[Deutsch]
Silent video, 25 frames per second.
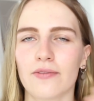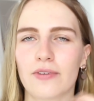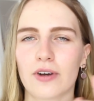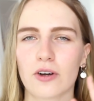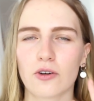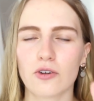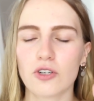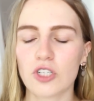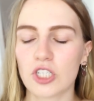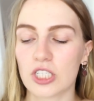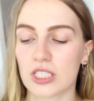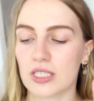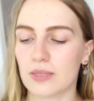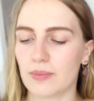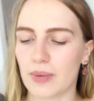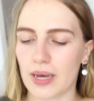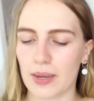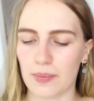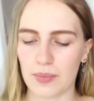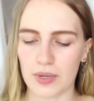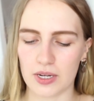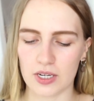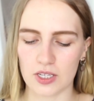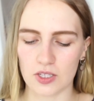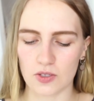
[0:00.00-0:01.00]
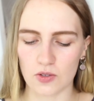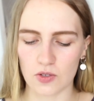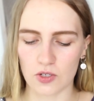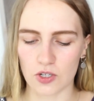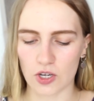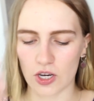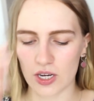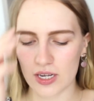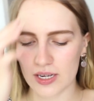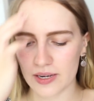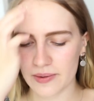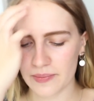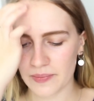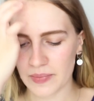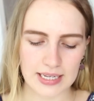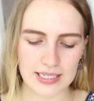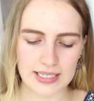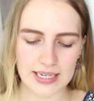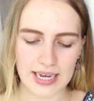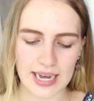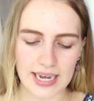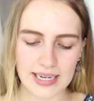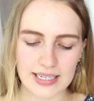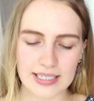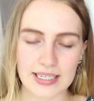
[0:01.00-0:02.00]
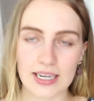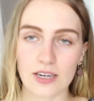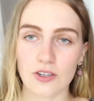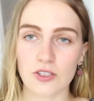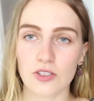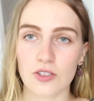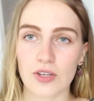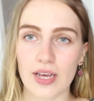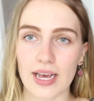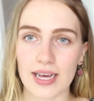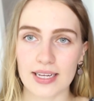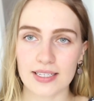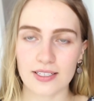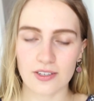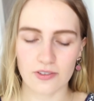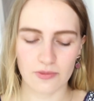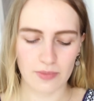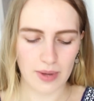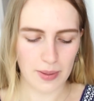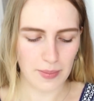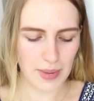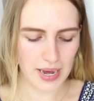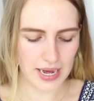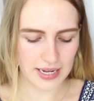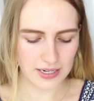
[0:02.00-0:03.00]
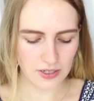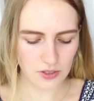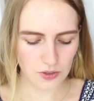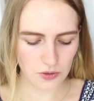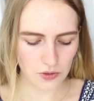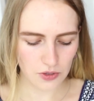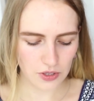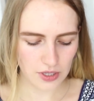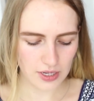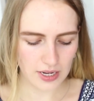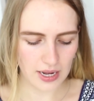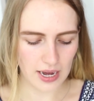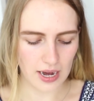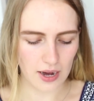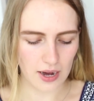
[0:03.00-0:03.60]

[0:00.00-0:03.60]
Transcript: verrutscht sie bei mir nicht so doll. Ich trage die auch zuerst auf meinem Handrücken